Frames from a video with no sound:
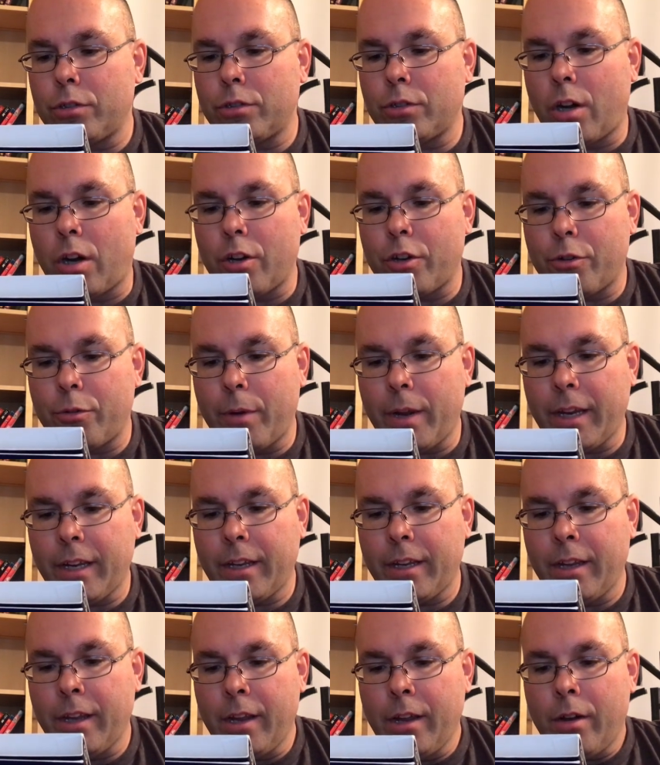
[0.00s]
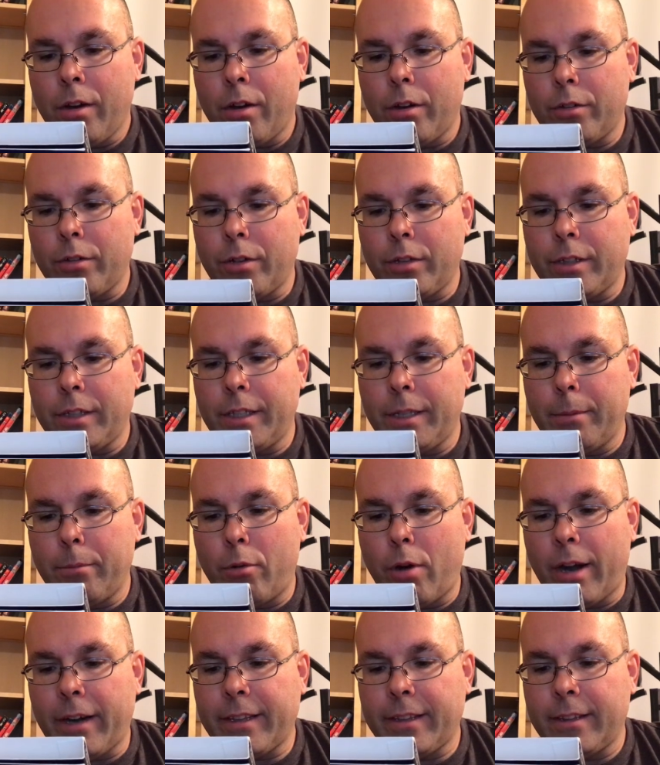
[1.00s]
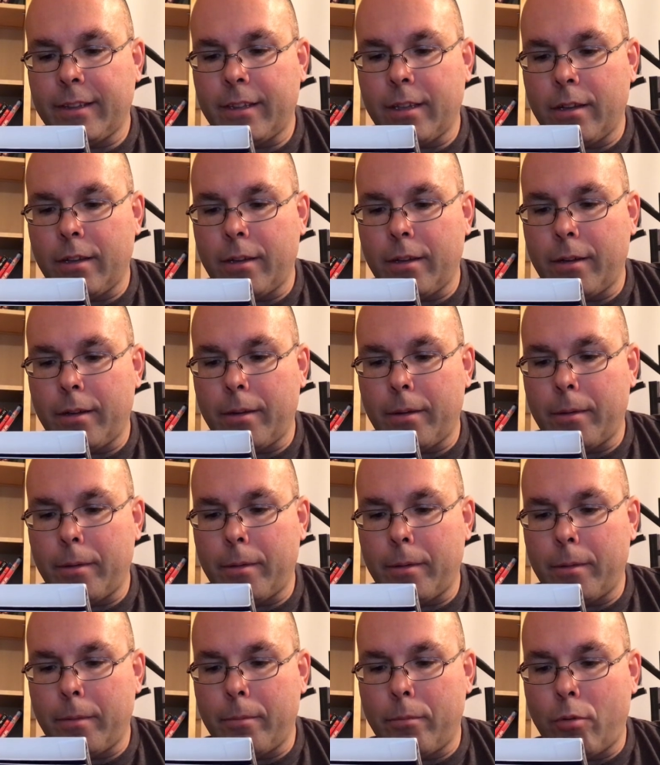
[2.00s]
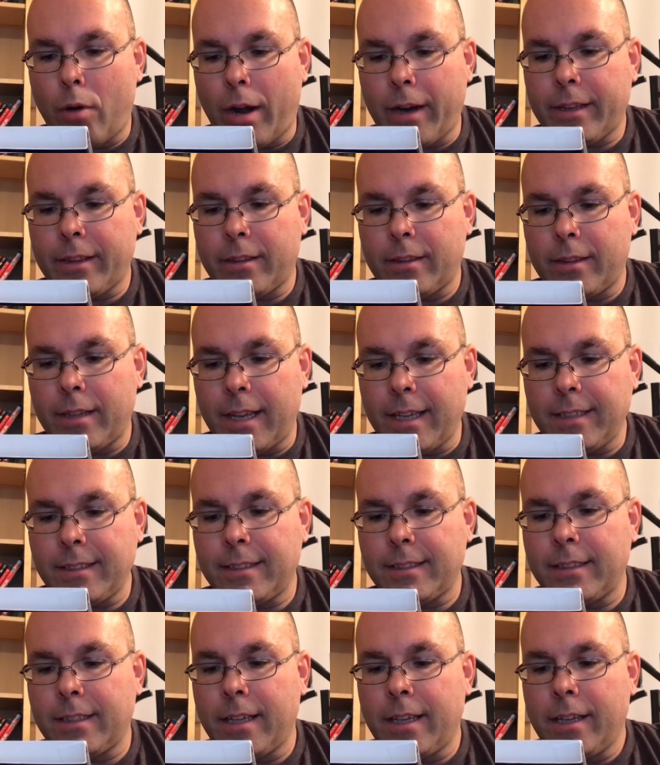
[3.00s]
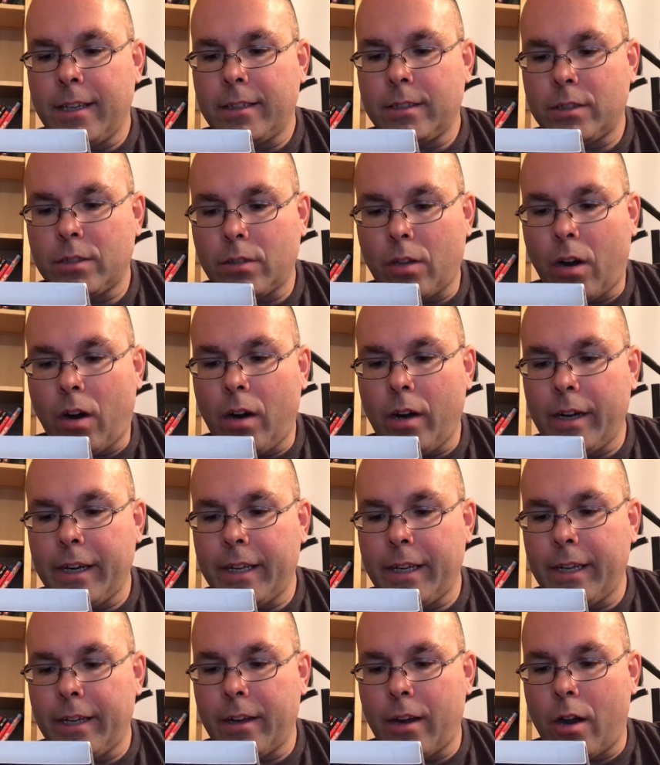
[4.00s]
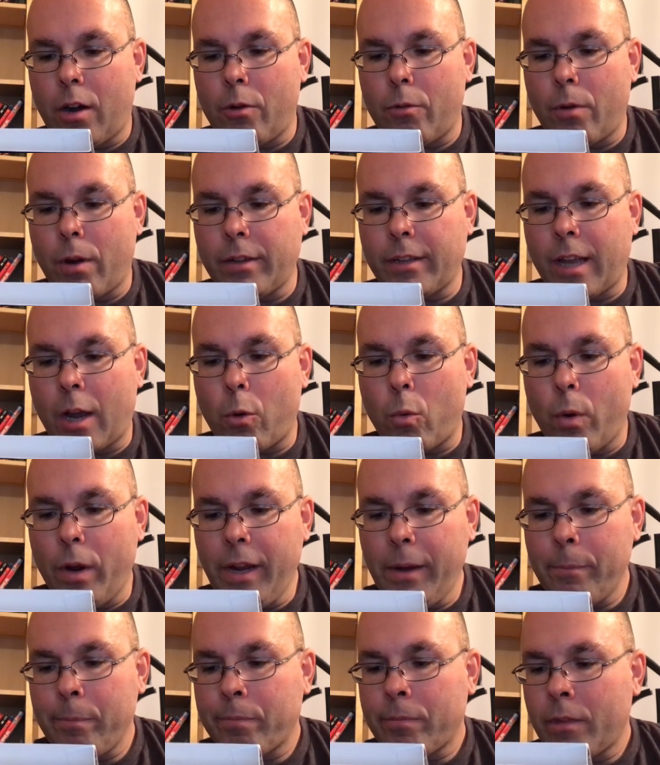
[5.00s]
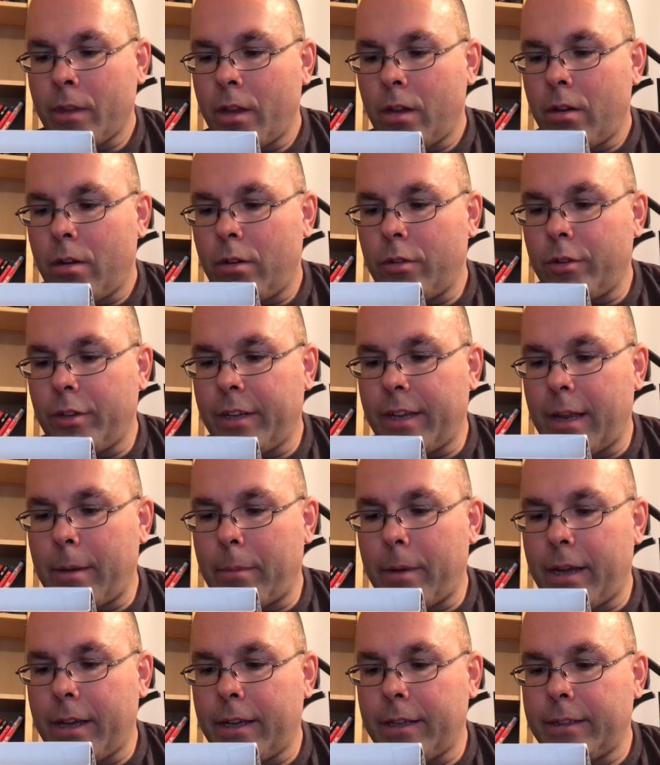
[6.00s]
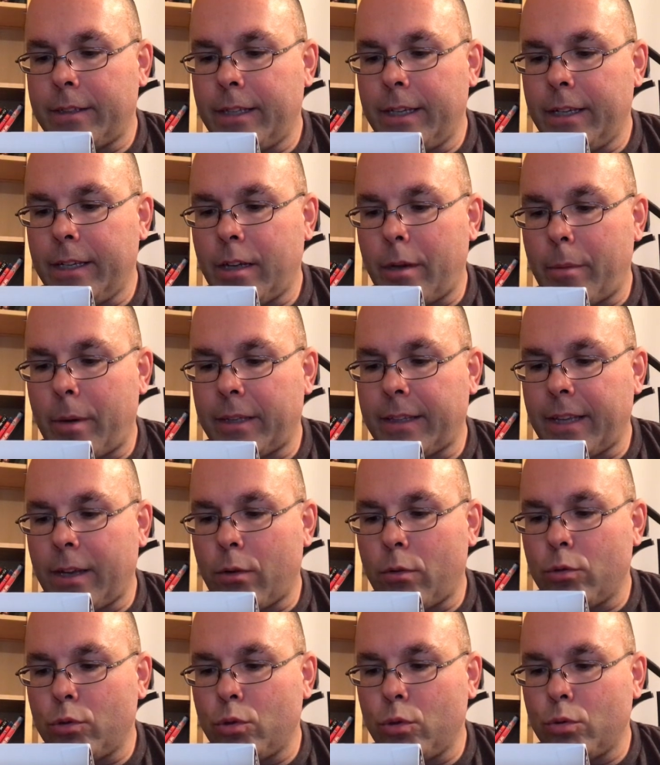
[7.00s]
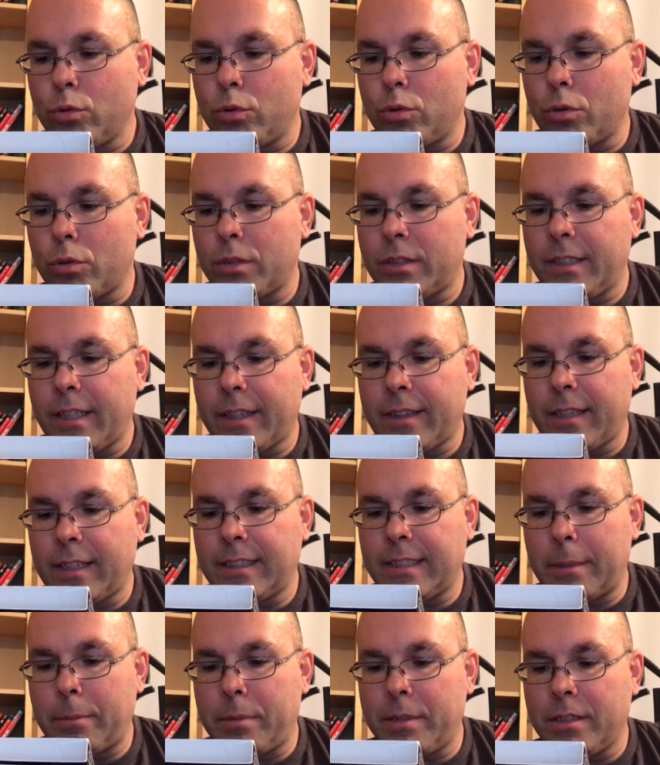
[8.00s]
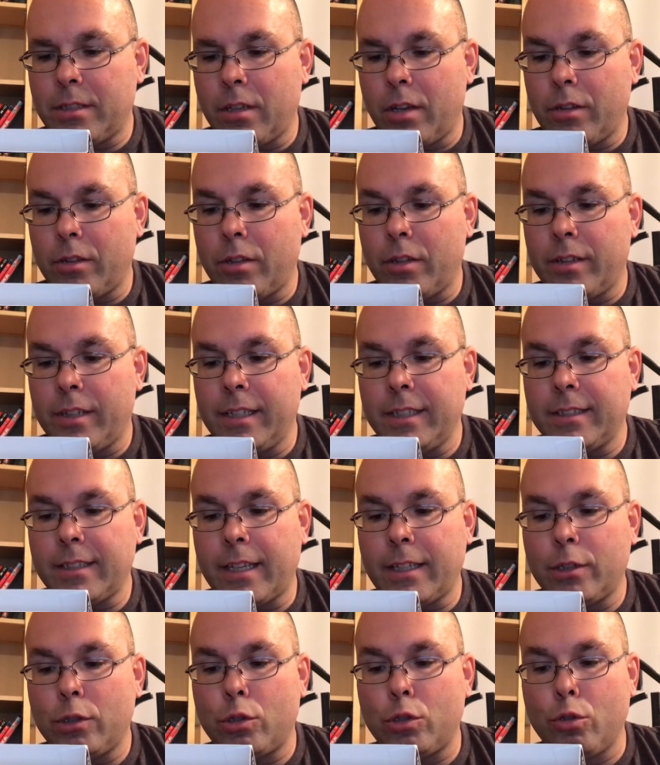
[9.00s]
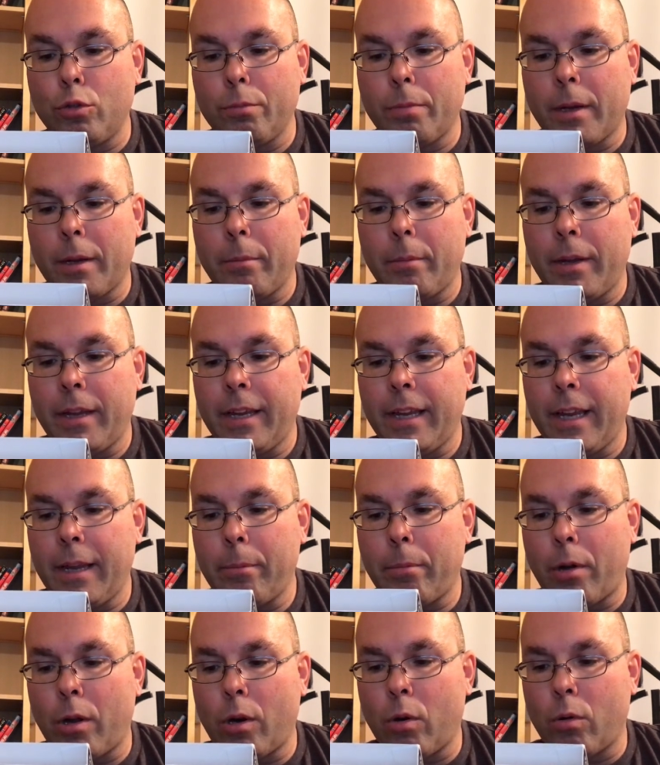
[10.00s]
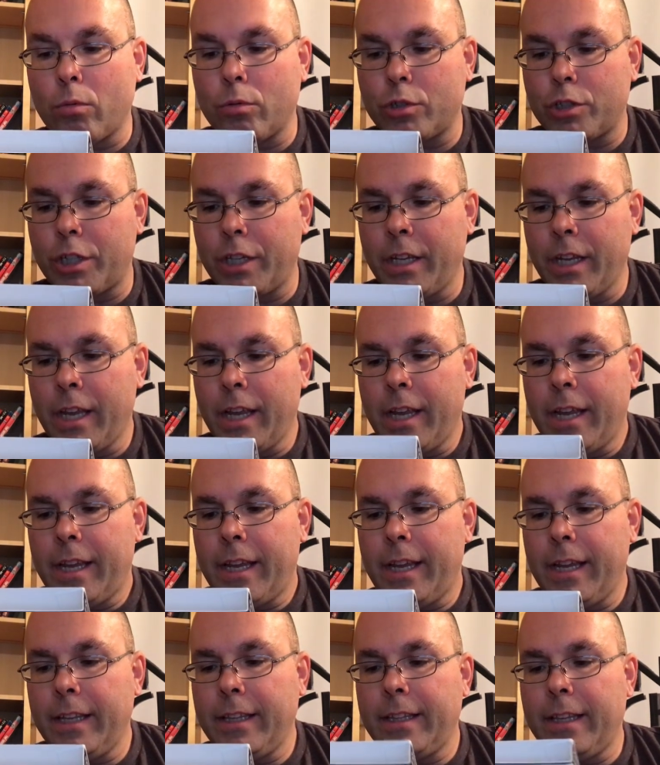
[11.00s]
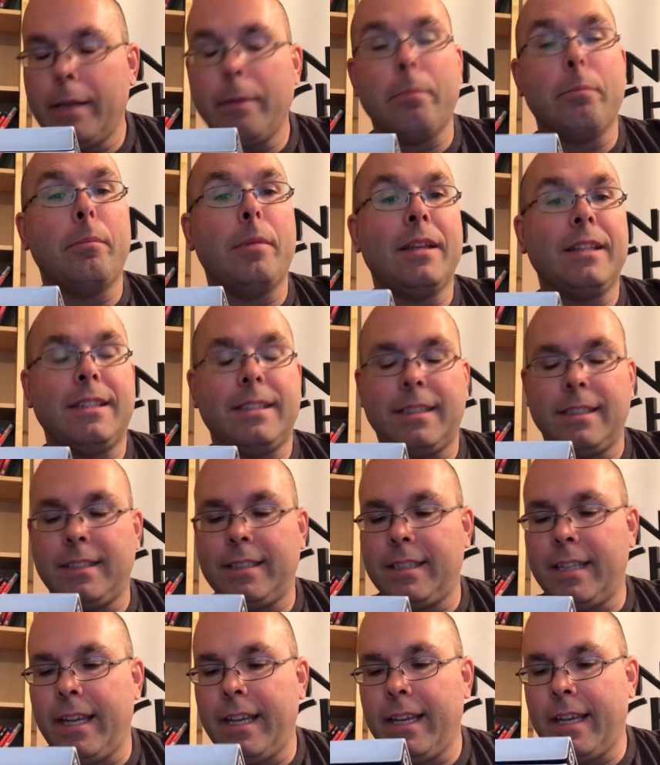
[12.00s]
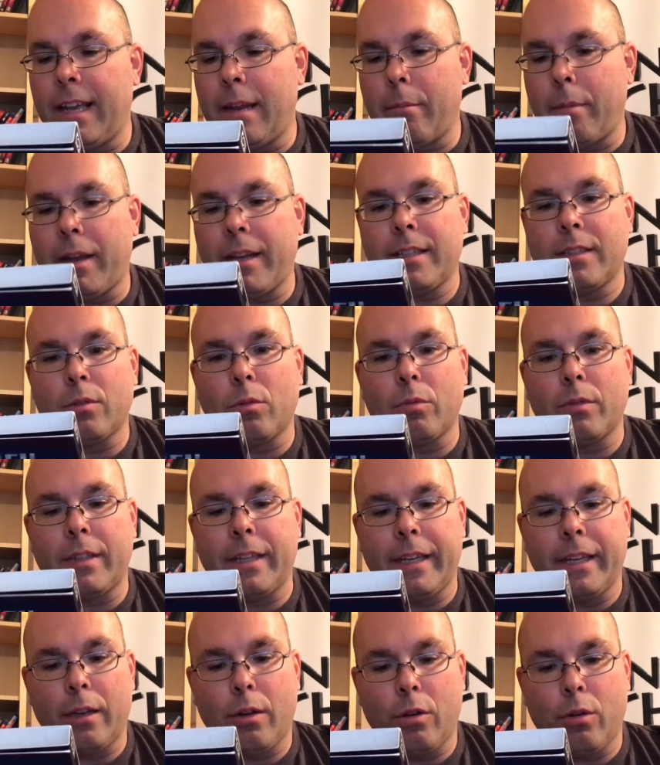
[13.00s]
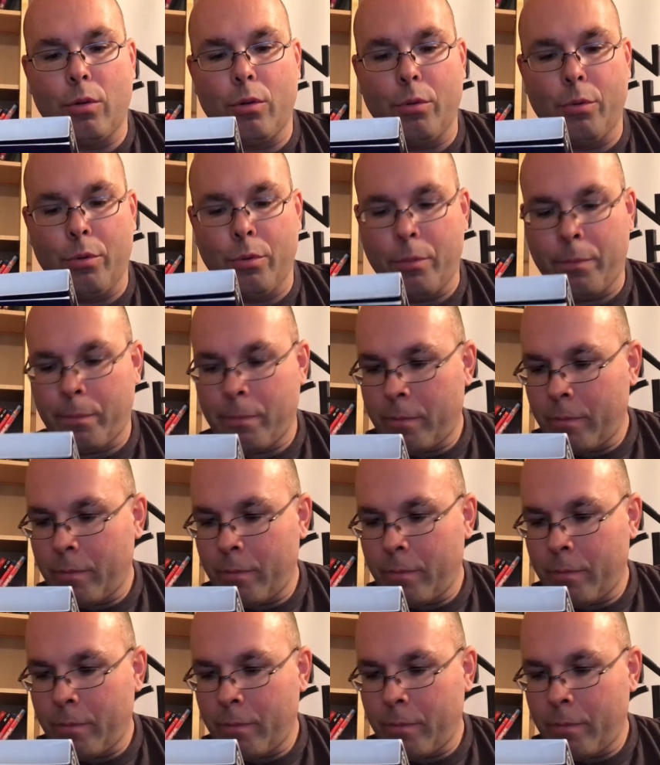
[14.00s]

Star Trek. On a des Bright, euh, Test, Star et Runaway. On a également des commentaires audio sur certains épisodes, des scènes supprimées et prolongées, et des bêtisiers également qui sont inclus.